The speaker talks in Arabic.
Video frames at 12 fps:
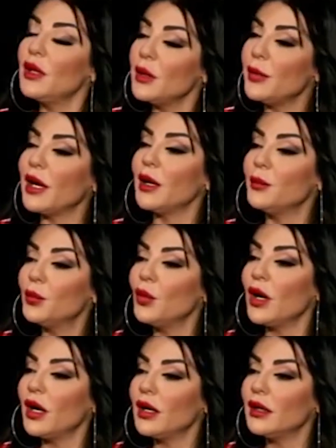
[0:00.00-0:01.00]
واللي
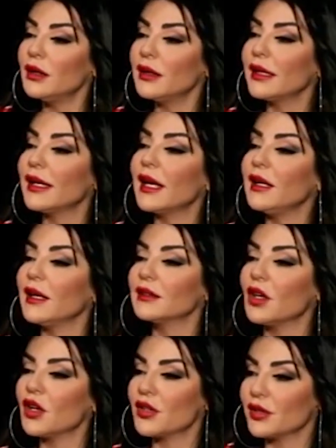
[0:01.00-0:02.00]
بحبوها رجاله
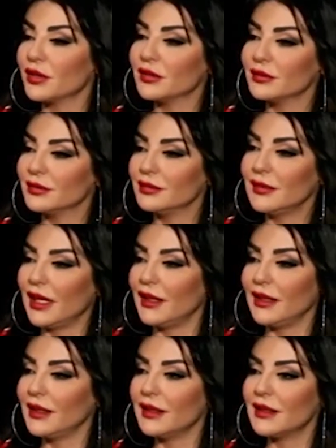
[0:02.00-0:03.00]
كتار
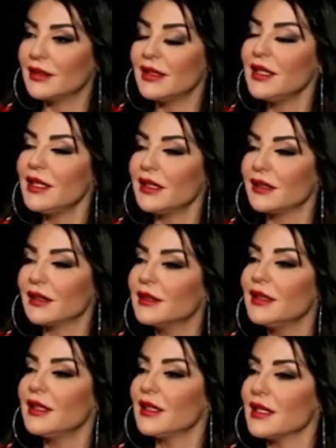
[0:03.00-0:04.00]
يعني كتير
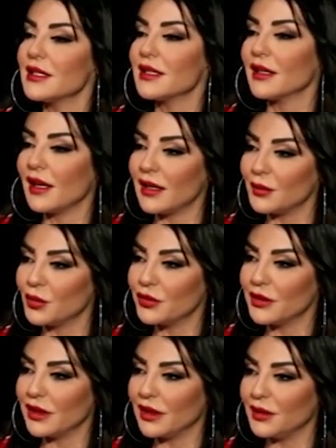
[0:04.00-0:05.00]
كتير ناس انغرموا
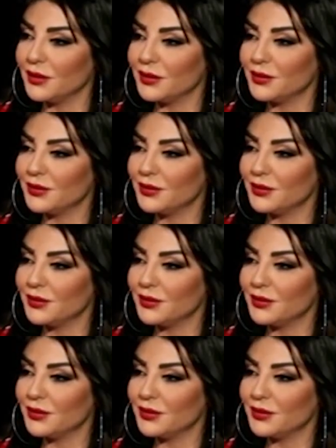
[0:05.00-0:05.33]
فيها